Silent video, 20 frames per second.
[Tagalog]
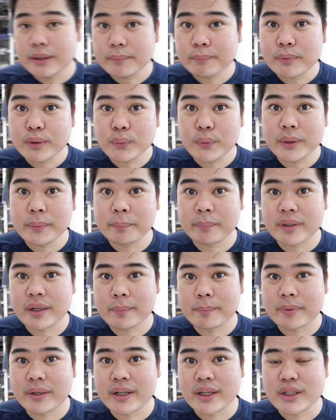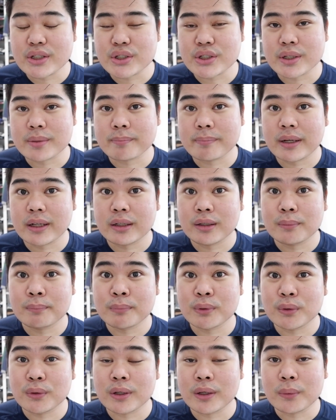number one preparation bago
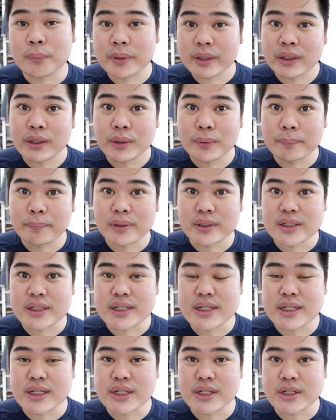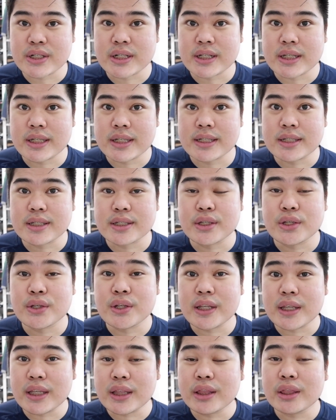mo gawin yung procedure is you
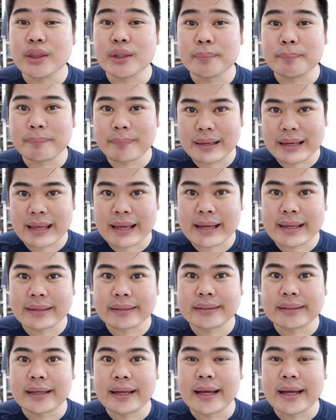need to plan